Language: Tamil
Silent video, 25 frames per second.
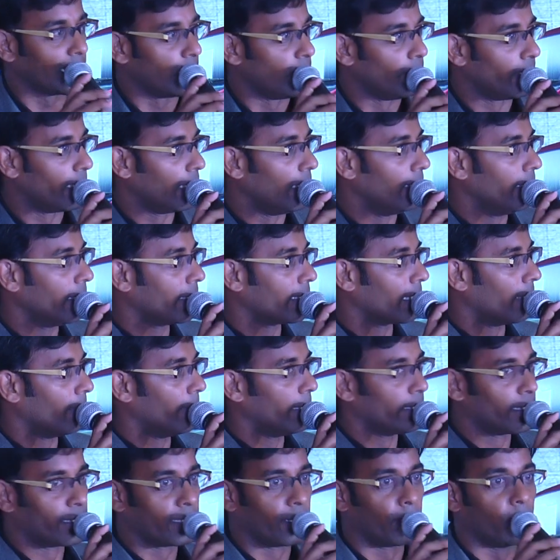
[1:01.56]
கேள்விகள் இருக்குது
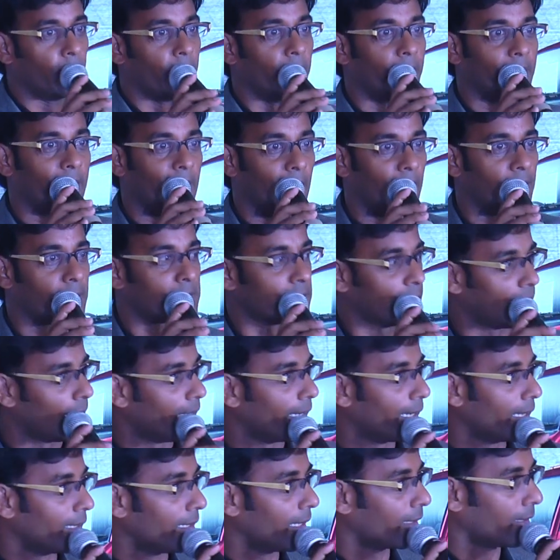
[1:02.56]
அப்படின்னா நம்மளோட டீலர்ஸ் எல்லாம்
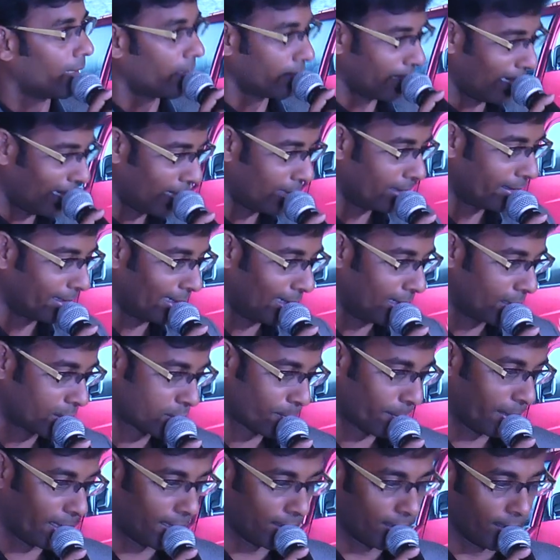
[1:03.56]
இங்கே தான் இருக்காங்க நாலு டீலர்ஸுமே
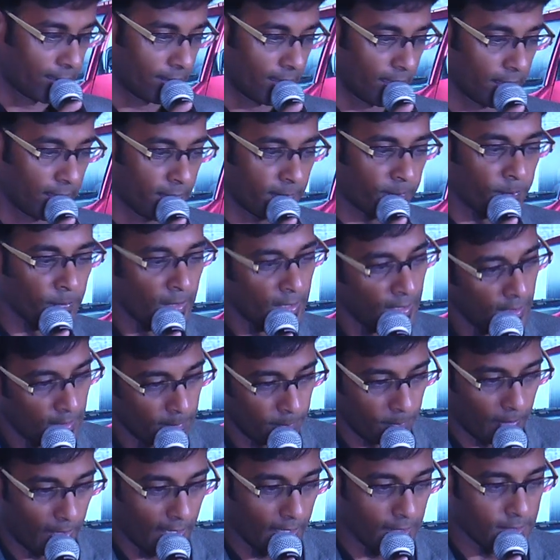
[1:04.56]
இங்கே தான் இருக்காங்க
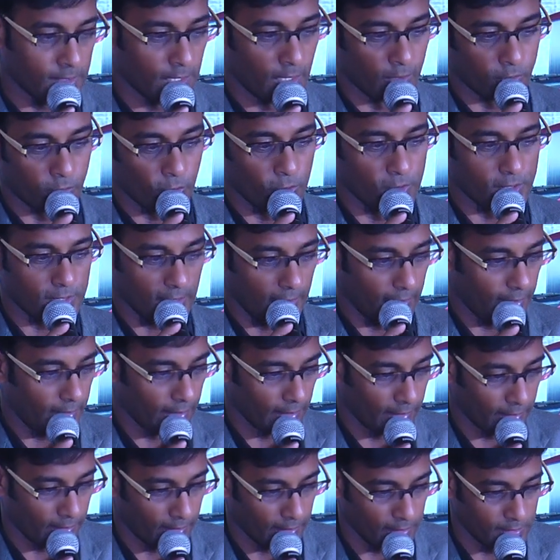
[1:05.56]
பாலாஜி ஆட்டோஸ் இந்தியா
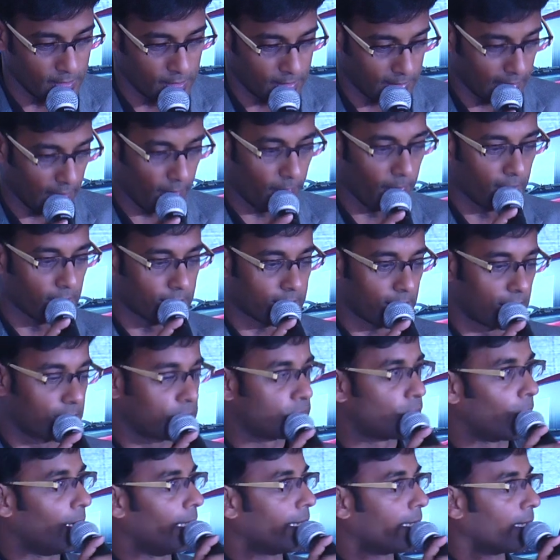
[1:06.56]
கரேஜ் டிவிஎஸ் அனீஸ் அண்ட்
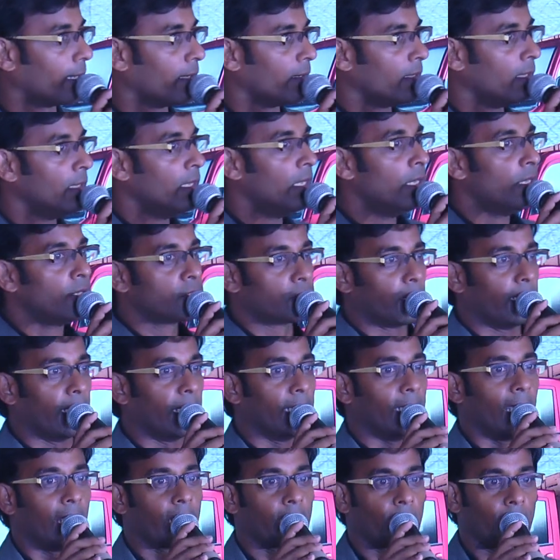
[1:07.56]
சுலைக்கா ஸோ நீங்கள்
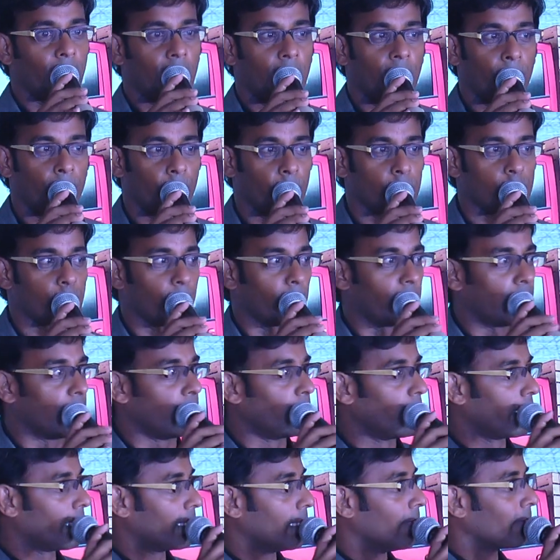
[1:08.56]
யாரை வேணாலும் அப்ரோச் பண்ணலாம்
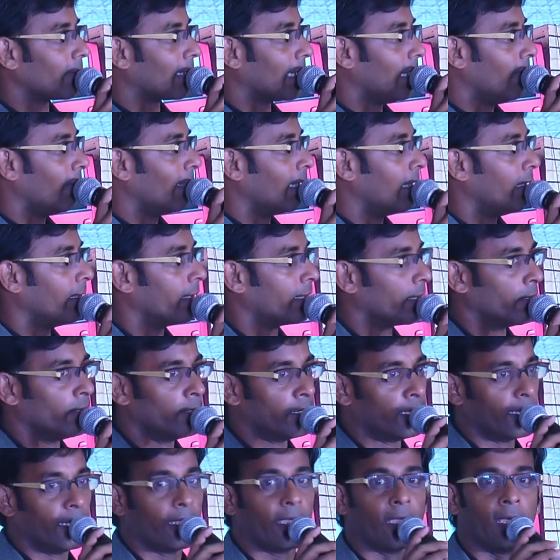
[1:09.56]
உங்களுக்கு ஏதாவது கேள்விகள் இருக்குது
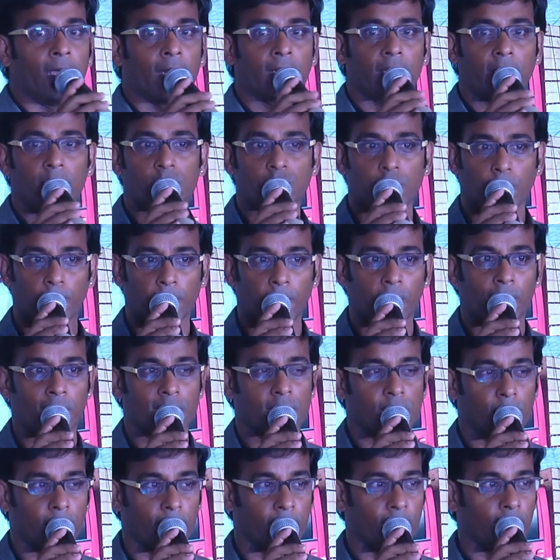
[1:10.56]
நீங்கள் ஏற்கனவே சூப்பராக
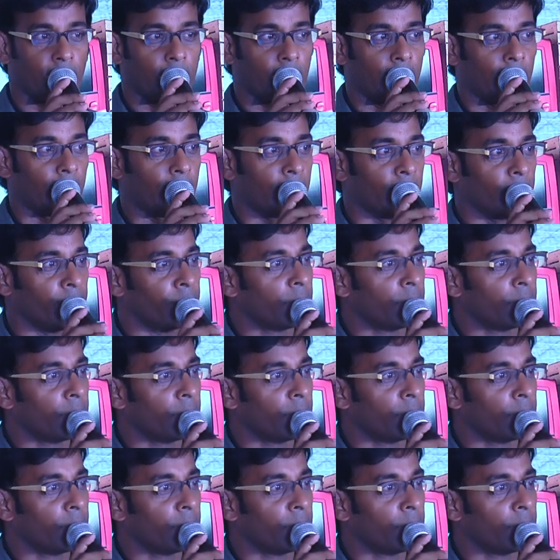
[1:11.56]
கஸ்டமராக இருக்கிறீங்க